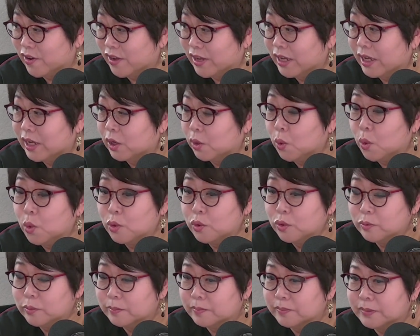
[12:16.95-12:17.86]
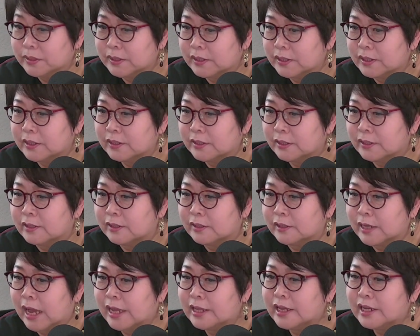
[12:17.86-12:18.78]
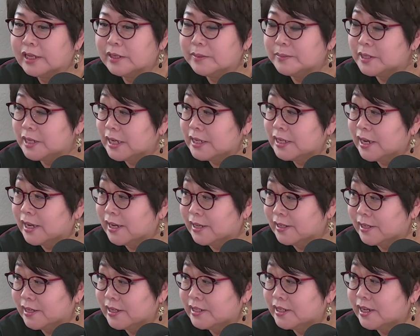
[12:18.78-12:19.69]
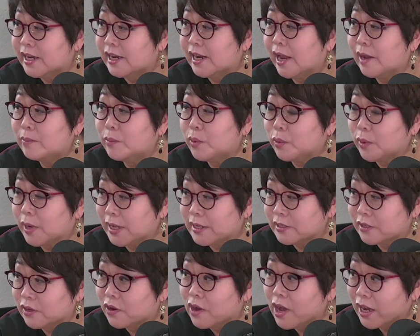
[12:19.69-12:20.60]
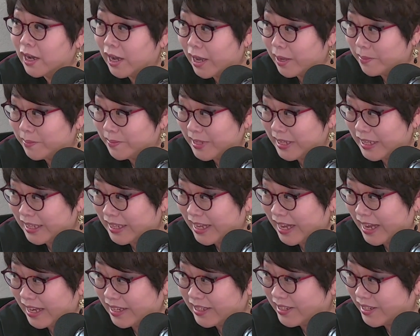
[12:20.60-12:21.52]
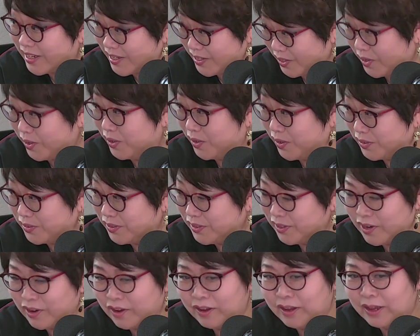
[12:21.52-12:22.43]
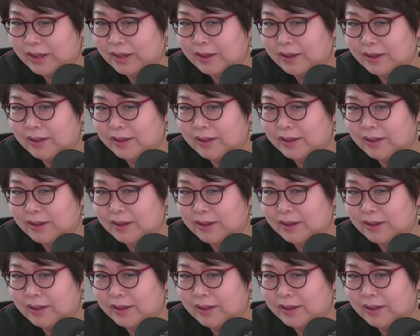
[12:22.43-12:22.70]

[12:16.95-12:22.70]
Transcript: 네. 오, 어, 하나님 찬양할 때 제일 행복한 성악가입니다. 네. 렇게써 있거든요. 네.